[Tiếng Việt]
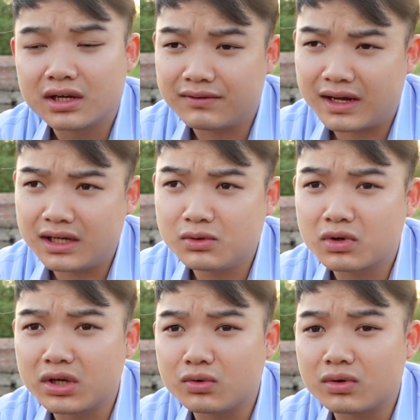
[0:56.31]
và lưu
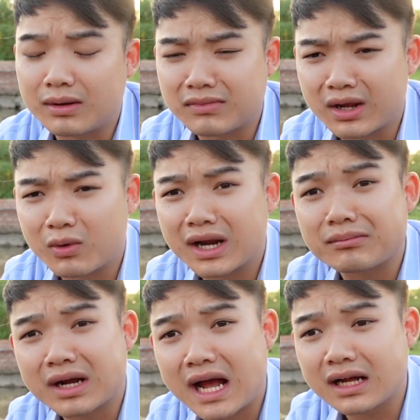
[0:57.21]
cữu năm này qua năm
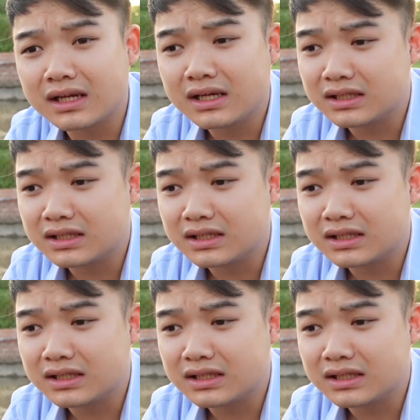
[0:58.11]
khác,